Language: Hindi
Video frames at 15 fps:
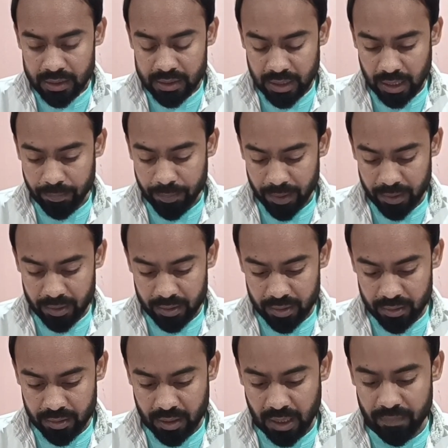यहाँ पे
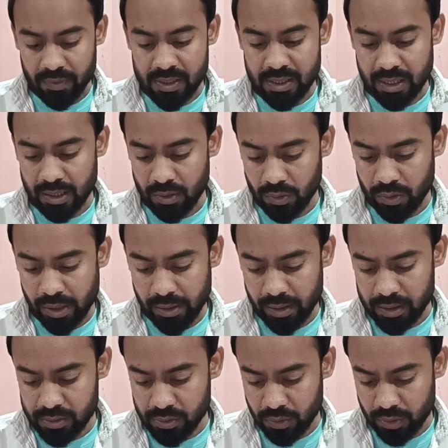काफ़ी सारे लोग
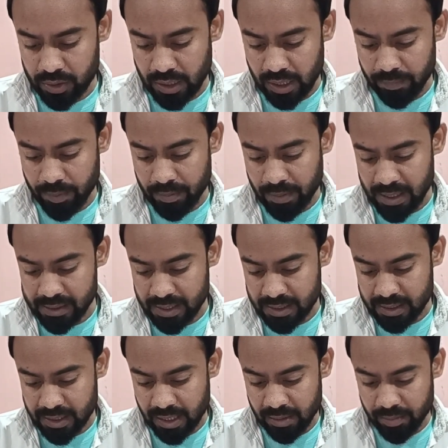हैं जो यहाँ पे
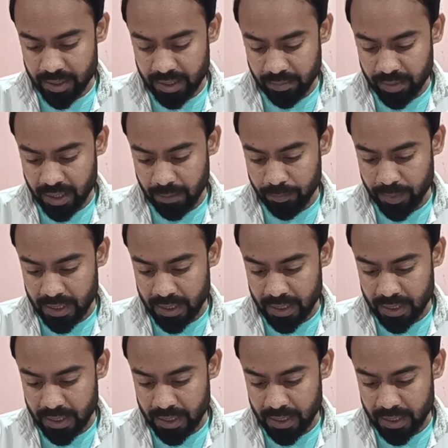मैसेज किए हैं भैया मेरा